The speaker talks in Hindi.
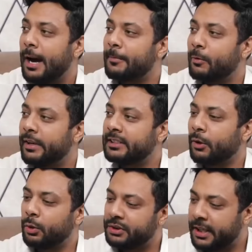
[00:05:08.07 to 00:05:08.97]
आपको ऐसे
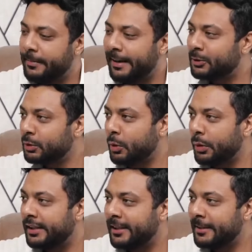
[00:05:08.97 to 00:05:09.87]
घुसते ही महसूस हो
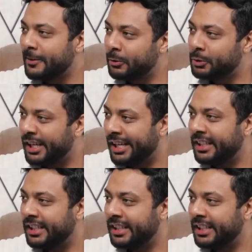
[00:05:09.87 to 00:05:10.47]
गया था कि कुछ गलत